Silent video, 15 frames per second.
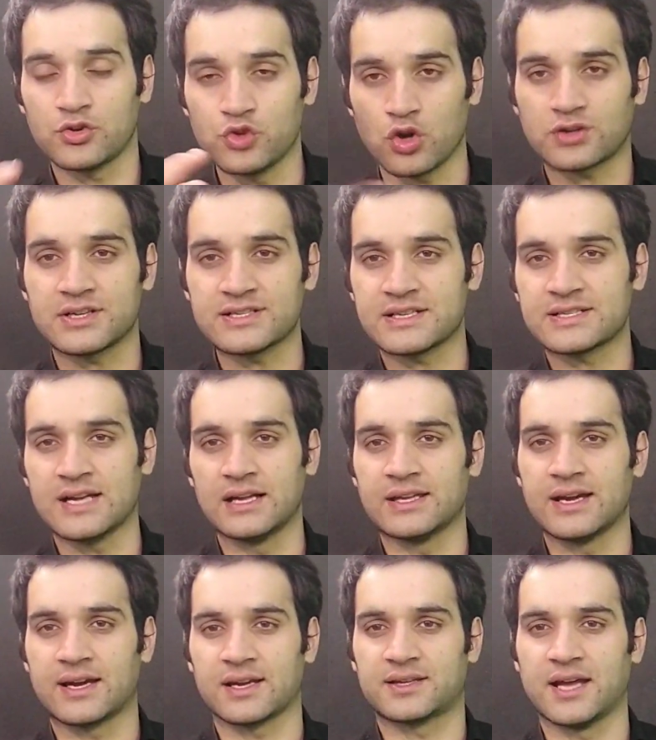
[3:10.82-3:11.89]
डॉक्टर्स के साथ
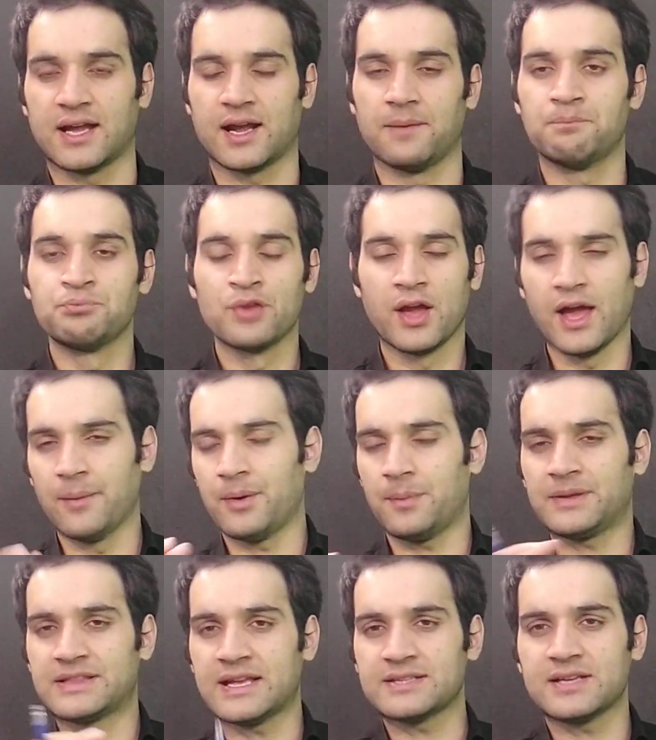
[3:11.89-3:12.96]
ये करता रहा अब आप
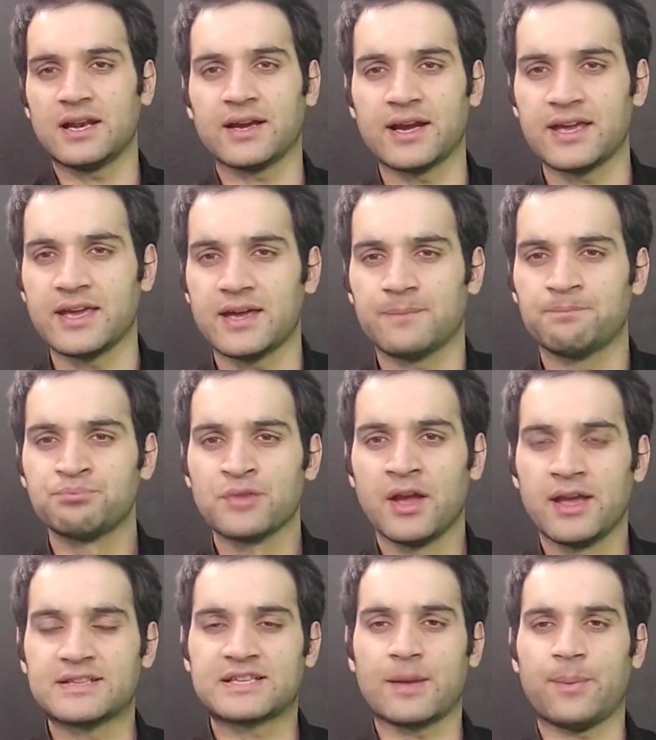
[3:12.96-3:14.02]
अंदाज़ा लगाइए
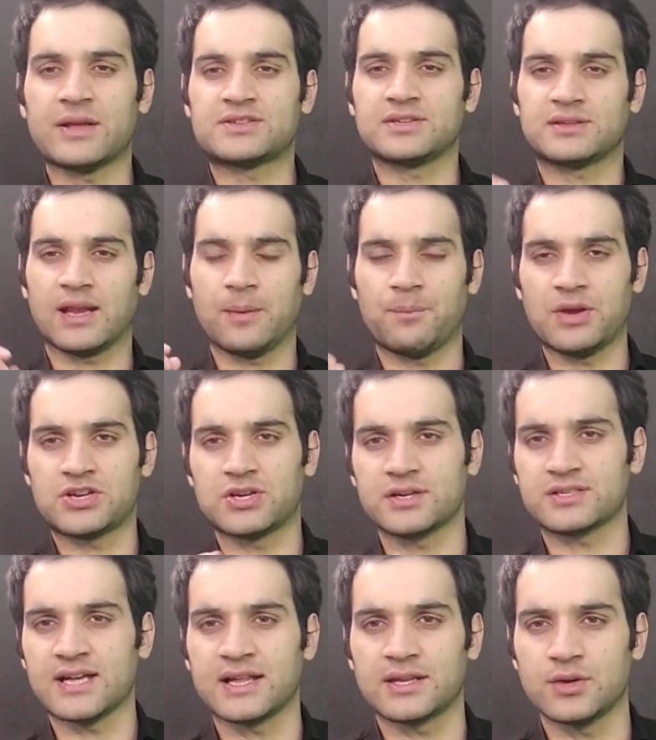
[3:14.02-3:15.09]
इसके पास जितने
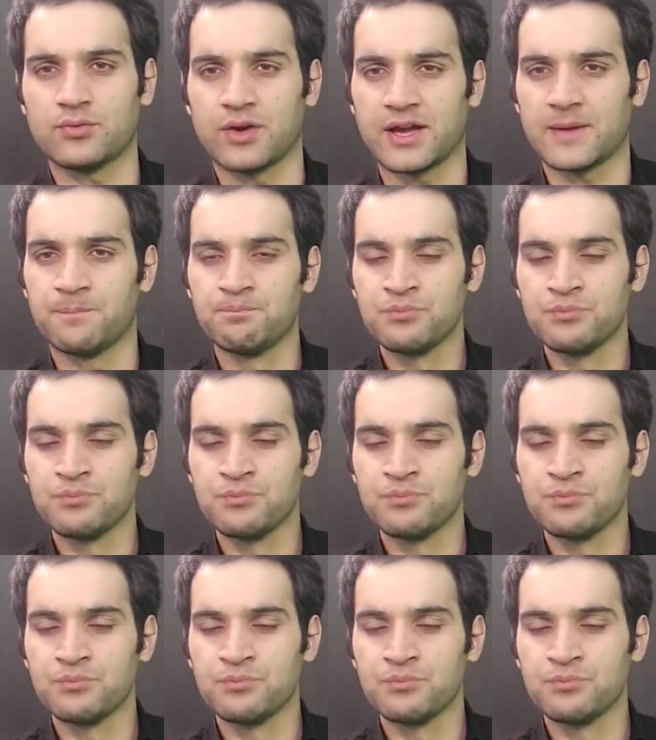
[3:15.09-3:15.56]
पेशेंट्स आते होंगे